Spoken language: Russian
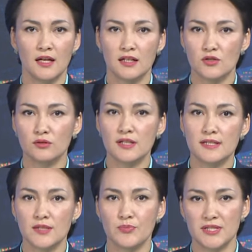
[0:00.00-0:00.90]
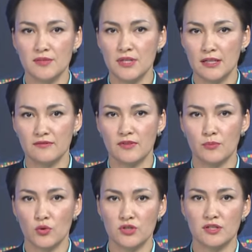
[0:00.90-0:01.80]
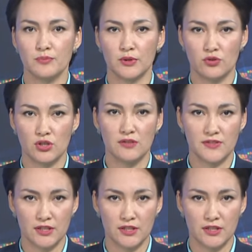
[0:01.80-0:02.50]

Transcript: Консультации по земельным вопросам получили